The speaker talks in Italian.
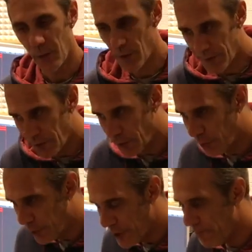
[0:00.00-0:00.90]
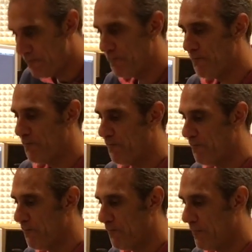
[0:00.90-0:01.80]
in questo
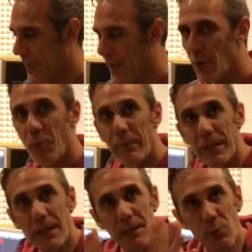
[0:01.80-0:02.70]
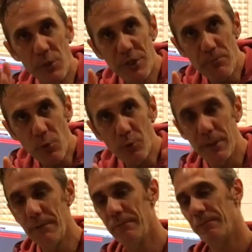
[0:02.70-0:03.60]
studio in compagnia di Luigi
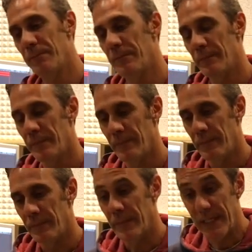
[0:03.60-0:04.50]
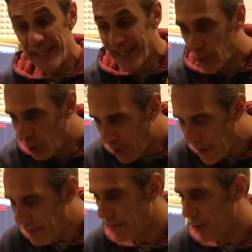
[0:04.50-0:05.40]
Bruti,
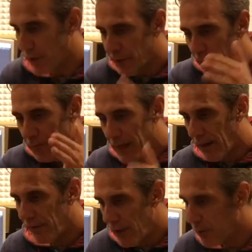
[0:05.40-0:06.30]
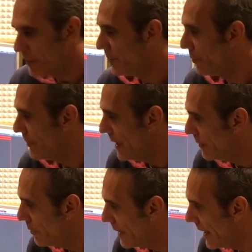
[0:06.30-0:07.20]
ideatore di questo meraviglioso
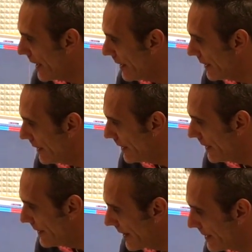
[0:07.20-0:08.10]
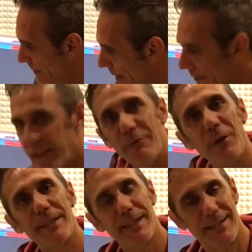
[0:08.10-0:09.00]
strumento che è il Dexibel
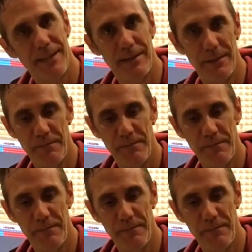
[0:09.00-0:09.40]
Vivo S7.